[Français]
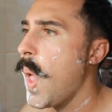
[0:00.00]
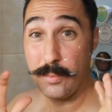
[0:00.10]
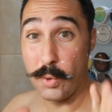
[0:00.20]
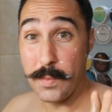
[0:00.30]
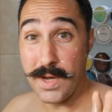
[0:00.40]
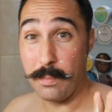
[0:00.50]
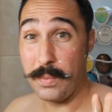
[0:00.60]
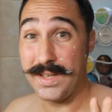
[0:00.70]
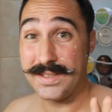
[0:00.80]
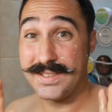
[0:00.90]
Première
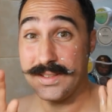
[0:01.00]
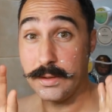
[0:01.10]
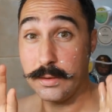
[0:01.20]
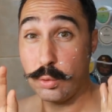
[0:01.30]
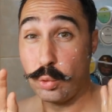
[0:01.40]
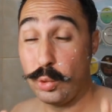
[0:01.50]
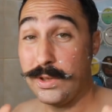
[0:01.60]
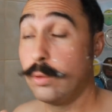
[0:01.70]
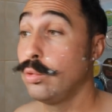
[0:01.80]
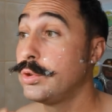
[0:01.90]
passe, tout
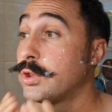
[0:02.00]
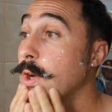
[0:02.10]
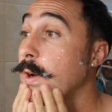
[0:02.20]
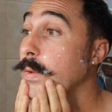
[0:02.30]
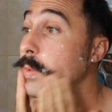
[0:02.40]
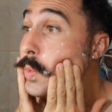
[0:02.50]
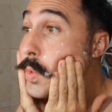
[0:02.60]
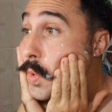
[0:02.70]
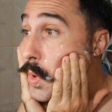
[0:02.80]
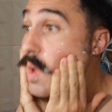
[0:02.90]
en douceur,
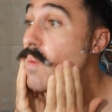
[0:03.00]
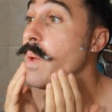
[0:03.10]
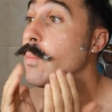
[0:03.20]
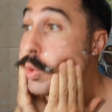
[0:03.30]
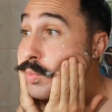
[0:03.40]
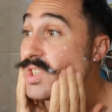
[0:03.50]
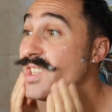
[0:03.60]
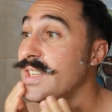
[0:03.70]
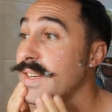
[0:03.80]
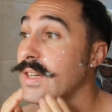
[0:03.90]
même comme je
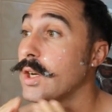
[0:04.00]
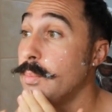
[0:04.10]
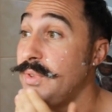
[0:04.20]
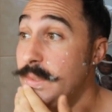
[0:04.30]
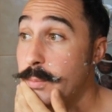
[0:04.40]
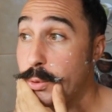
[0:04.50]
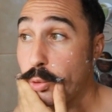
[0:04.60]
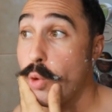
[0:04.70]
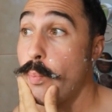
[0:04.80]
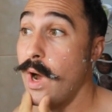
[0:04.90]
disais, un petit peu
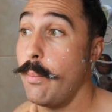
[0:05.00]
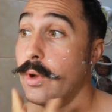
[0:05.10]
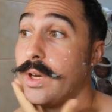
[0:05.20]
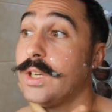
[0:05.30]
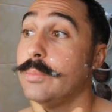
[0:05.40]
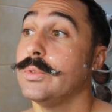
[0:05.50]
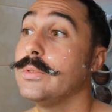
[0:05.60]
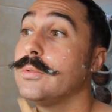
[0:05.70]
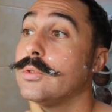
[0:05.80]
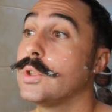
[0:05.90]
trop par rapport à la lame.
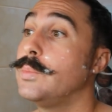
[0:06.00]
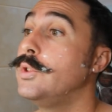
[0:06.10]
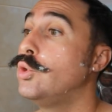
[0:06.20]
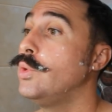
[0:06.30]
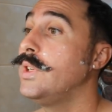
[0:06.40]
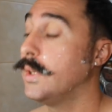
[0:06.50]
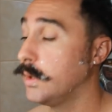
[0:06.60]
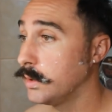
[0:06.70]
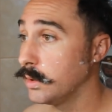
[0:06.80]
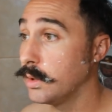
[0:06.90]
Je suis habitué
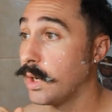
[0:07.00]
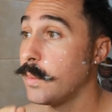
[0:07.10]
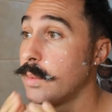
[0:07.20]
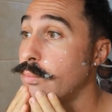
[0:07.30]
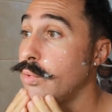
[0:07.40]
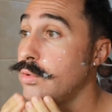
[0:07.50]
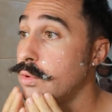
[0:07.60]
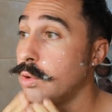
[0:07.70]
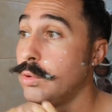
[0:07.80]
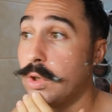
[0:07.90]
à, quand même plus
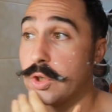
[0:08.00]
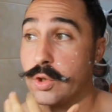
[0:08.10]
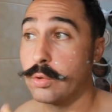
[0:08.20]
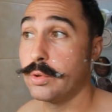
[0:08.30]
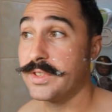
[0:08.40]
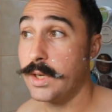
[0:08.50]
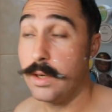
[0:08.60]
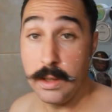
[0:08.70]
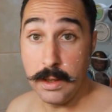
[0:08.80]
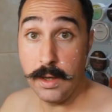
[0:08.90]
de, tranchants que ça.
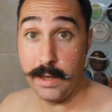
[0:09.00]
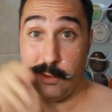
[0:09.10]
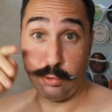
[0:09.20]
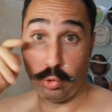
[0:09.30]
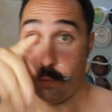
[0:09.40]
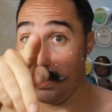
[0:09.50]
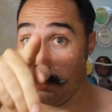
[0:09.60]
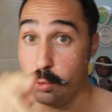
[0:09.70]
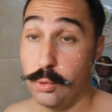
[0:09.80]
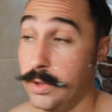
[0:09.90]
on se retrouve à la
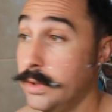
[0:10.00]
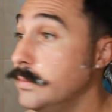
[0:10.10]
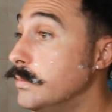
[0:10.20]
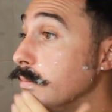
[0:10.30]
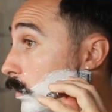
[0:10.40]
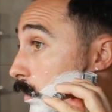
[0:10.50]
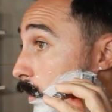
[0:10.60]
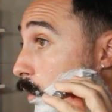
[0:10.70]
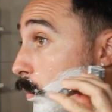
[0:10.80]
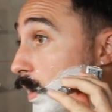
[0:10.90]
seconde. C'est
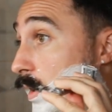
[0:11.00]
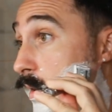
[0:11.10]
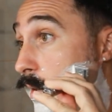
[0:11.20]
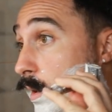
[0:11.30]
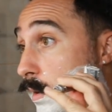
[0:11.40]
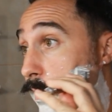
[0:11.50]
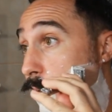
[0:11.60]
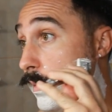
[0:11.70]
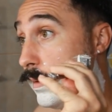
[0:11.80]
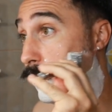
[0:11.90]
reparti,
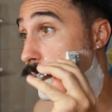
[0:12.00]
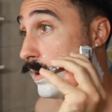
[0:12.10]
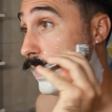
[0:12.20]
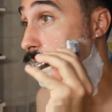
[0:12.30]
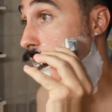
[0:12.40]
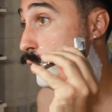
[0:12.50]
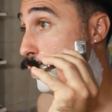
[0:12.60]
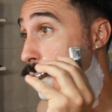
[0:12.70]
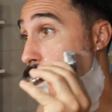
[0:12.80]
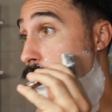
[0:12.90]
travers du
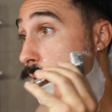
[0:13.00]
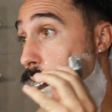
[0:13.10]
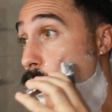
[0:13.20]
poil.